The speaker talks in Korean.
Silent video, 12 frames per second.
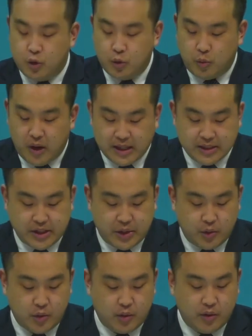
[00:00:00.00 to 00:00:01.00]
애굽
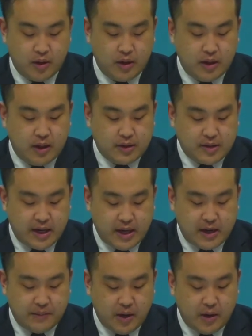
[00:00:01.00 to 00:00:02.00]
왕자로
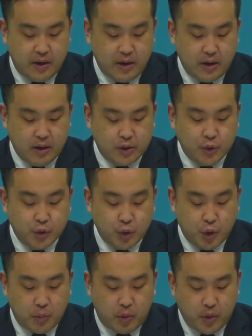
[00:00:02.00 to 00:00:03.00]
살아가며
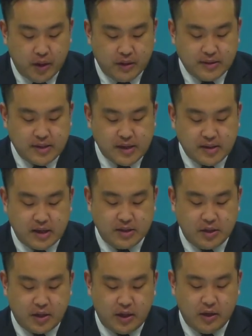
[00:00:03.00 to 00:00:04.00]
눈으로 보이는
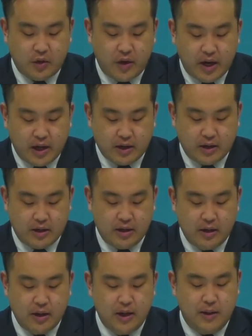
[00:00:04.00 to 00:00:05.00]
세상적인
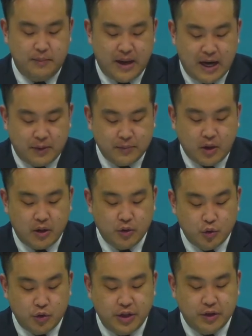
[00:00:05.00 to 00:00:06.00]
쾌락을
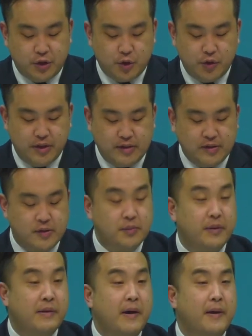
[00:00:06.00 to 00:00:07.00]
마음껏 누릴 수
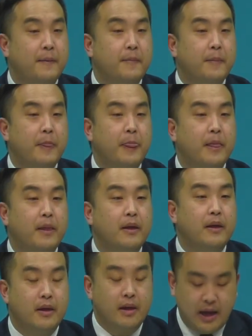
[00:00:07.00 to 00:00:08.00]
있었습니다.
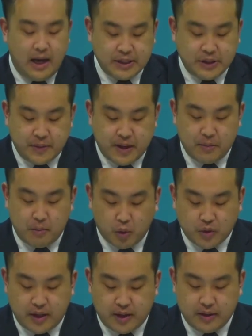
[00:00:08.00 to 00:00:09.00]
하지만
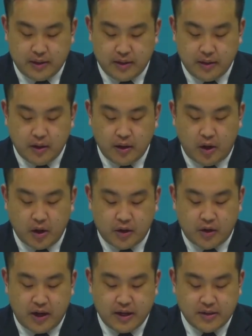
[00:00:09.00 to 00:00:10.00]
모세는
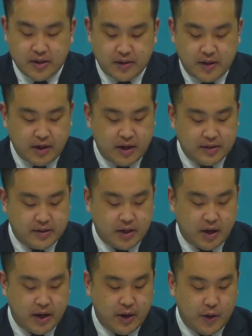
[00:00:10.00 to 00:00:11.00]
어떠한 선택을
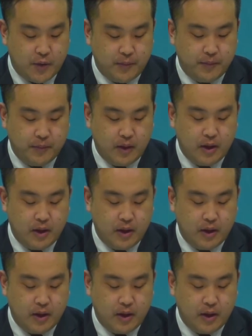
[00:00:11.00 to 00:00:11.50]
했을까요?